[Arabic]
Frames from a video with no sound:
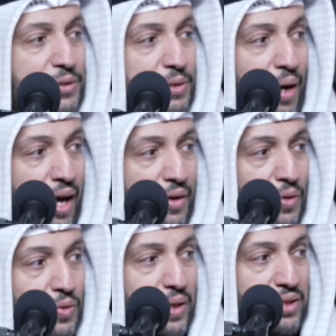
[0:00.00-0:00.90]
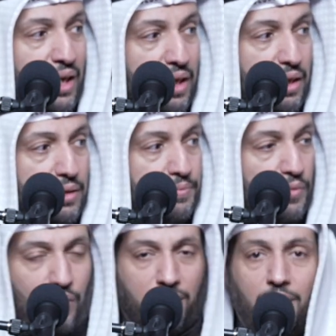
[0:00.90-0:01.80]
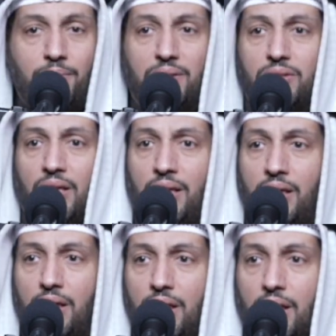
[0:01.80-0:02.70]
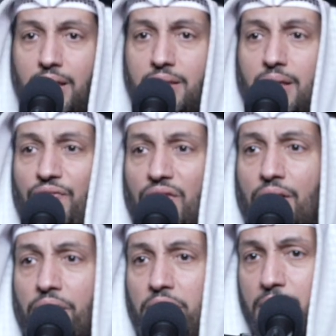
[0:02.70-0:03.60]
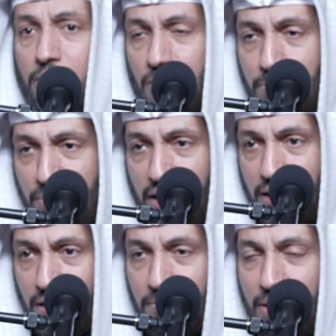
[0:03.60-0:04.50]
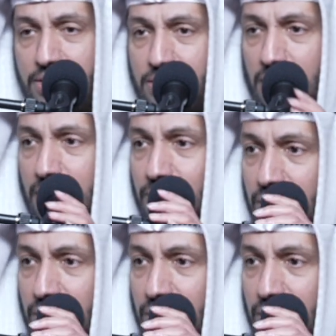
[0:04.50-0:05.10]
سبحانه وتعالى وهذه المسألة حتى في قضية حب أهل البيت سلام